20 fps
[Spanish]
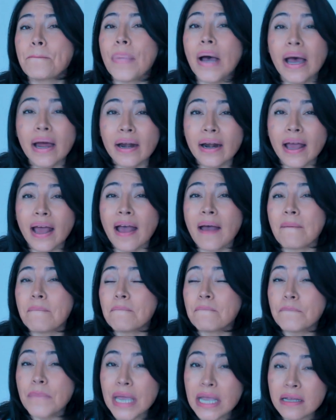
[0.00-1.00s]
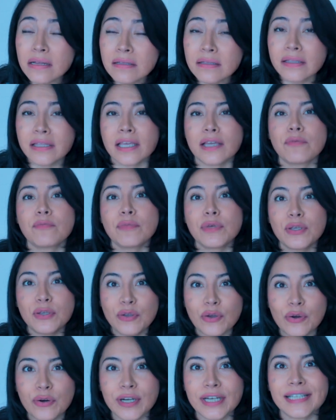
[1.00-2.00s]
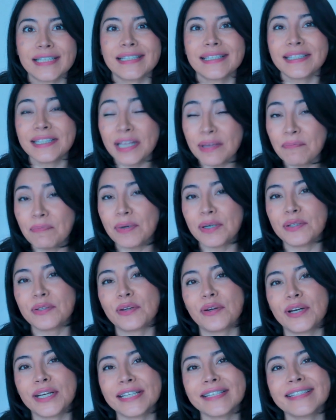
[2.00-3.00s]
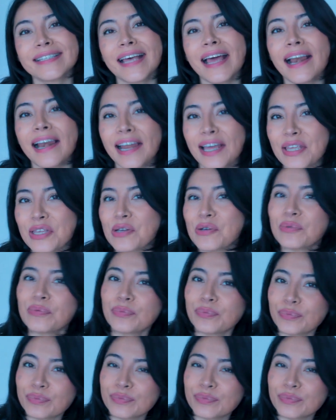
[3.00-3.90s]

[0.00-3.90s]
para 20 millones de personas al año.